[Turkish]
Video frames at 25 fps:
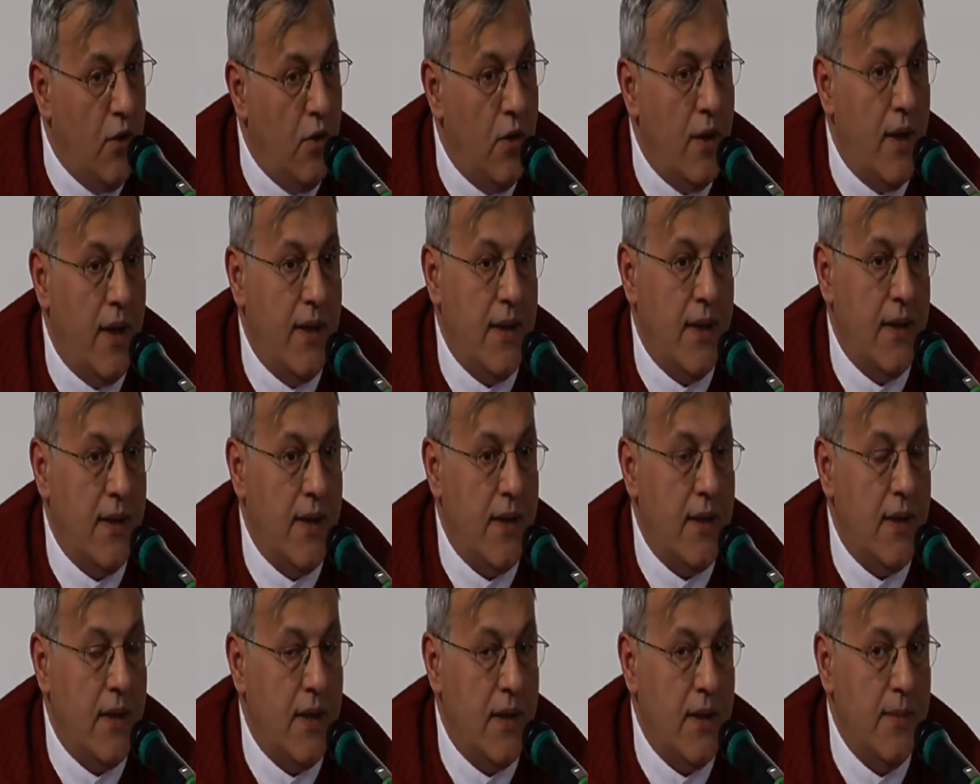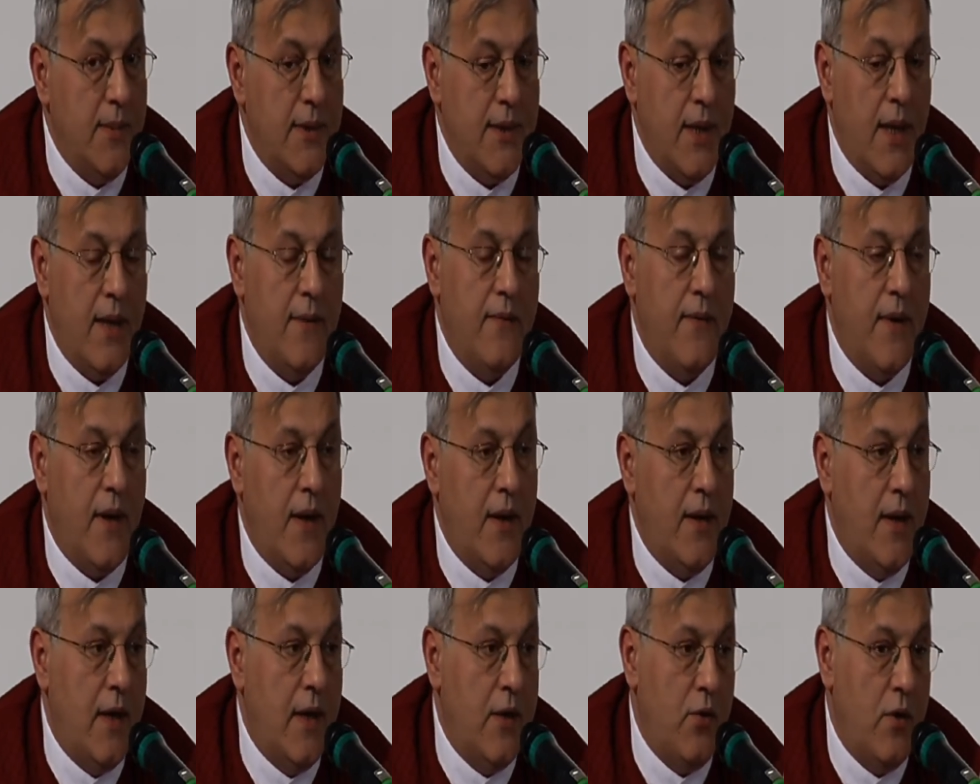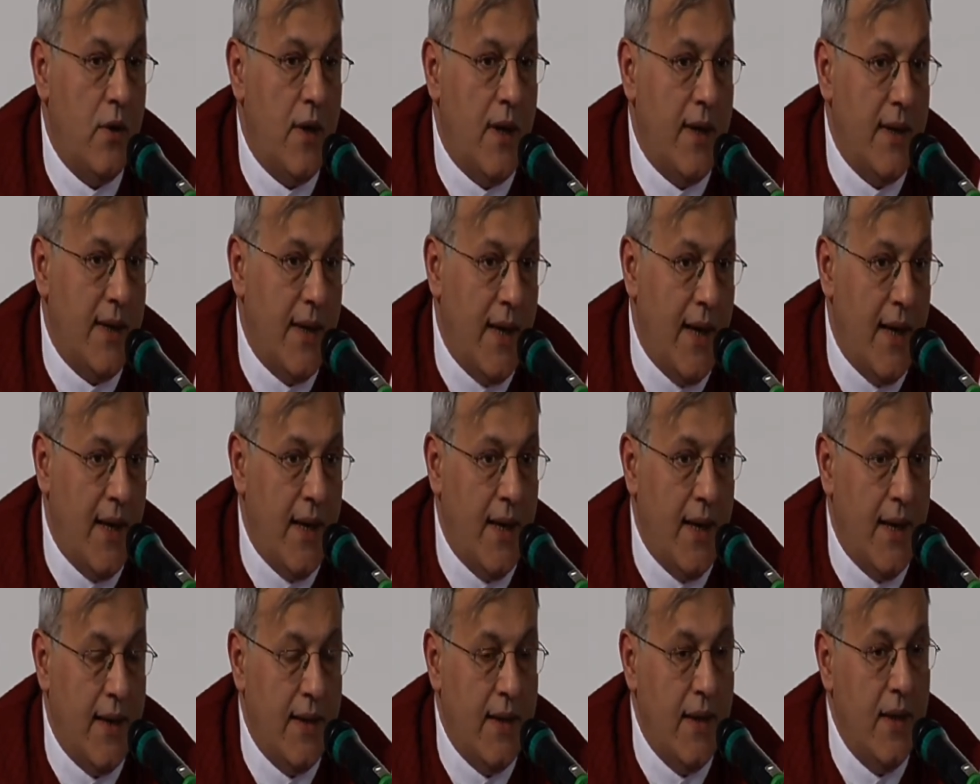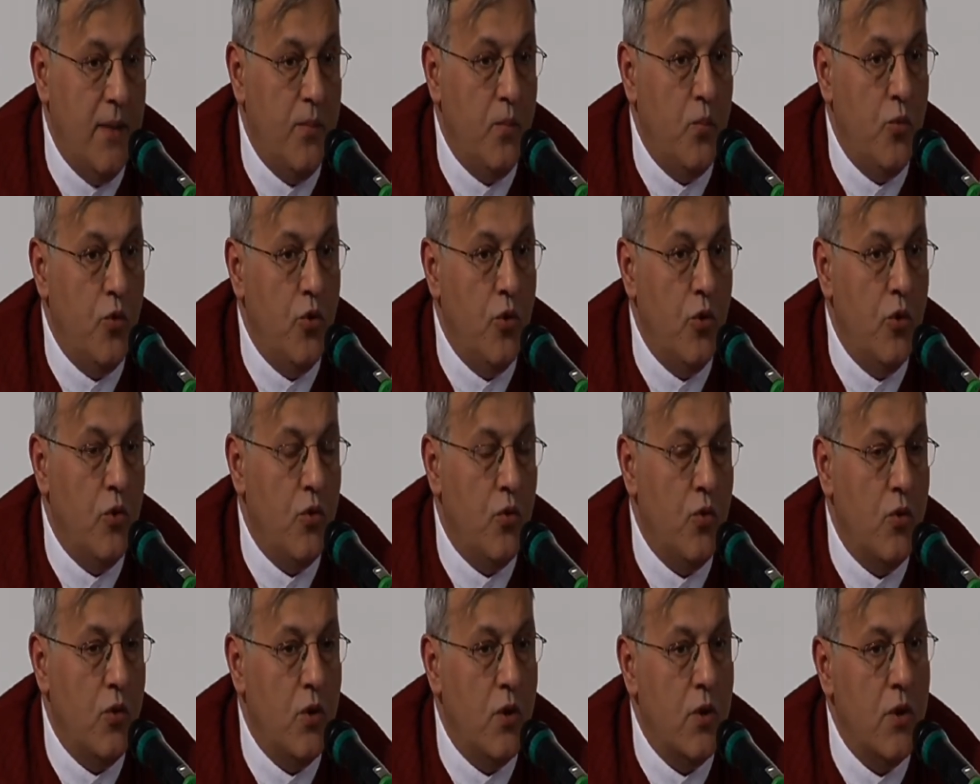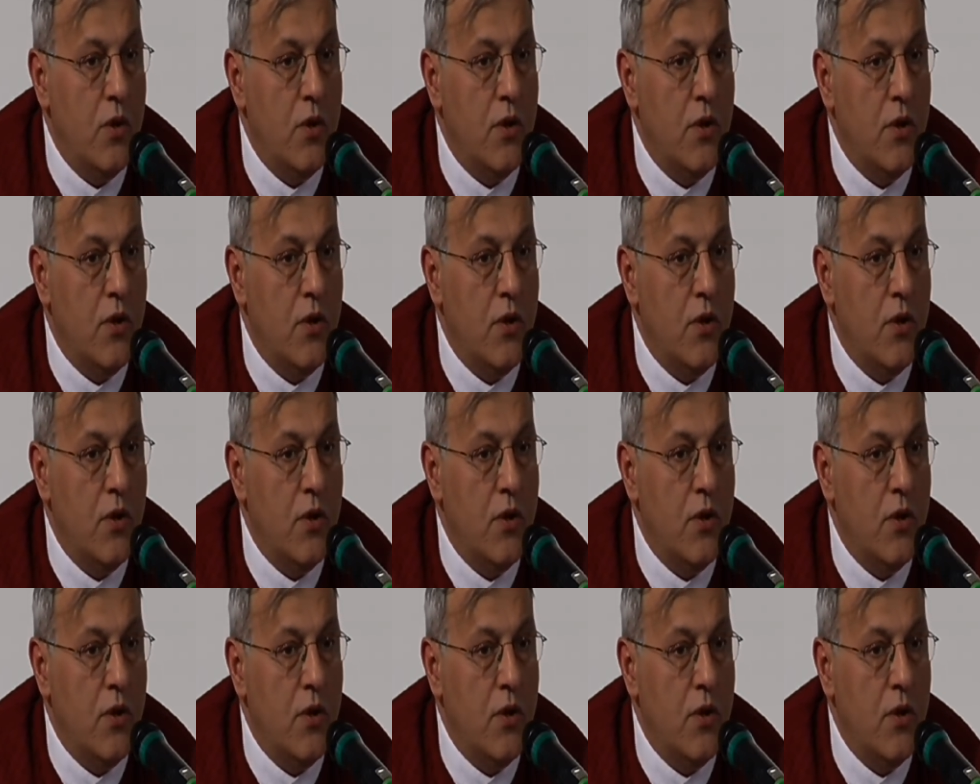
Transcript: olan ya da tarımsal faaliyet olan yerlerde bu e,